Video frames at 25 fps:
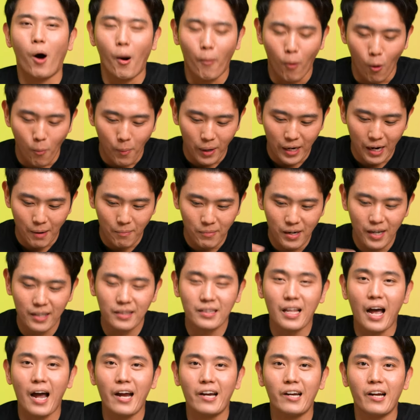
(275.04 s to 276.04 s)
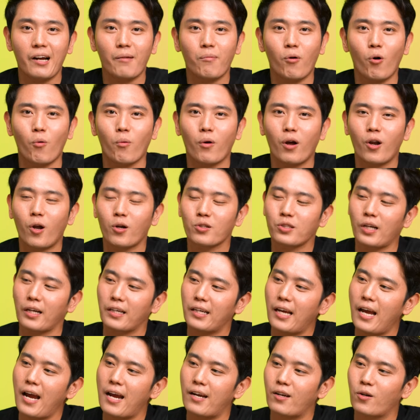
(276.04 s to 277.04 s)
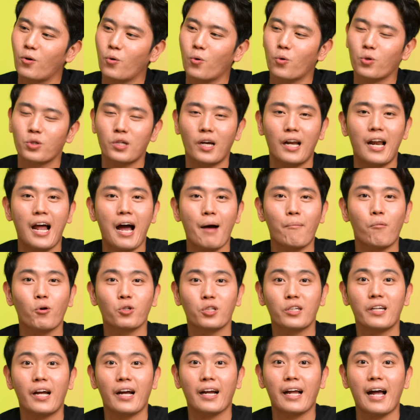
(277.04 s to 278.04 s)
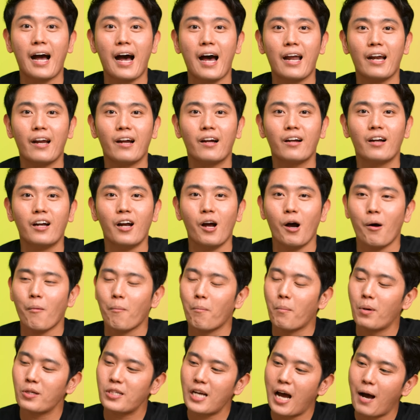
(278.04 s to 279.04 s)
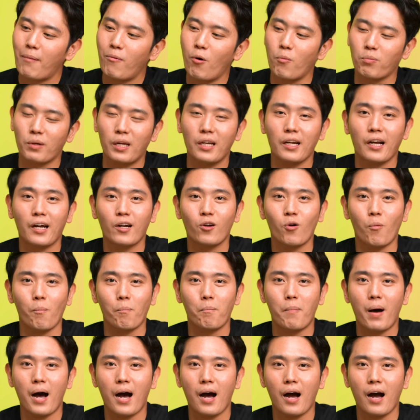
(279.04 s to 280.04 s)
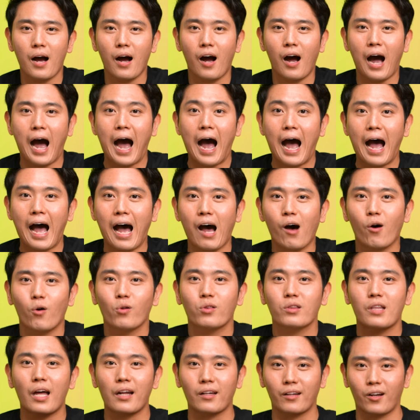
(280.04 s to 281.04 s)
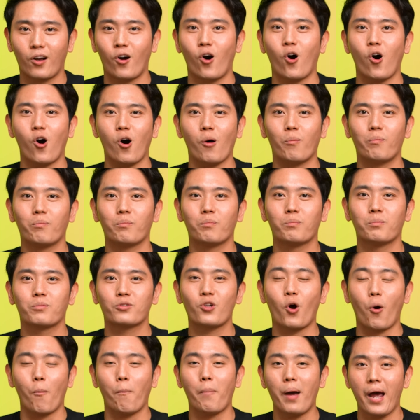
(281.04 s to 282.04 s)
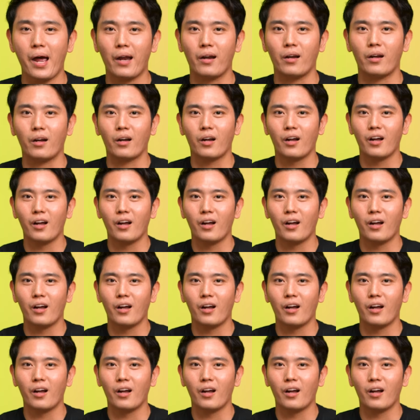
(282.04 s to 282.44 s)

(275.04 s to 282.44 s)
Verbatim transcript: พอผมมาทำเรื่องไตเนี่ยผมก็ลองสังเกตดูฉลากโภชนาการนะเมื่อเช้าผมกินขนมปังขาวตัดขอบ 2 แผ่น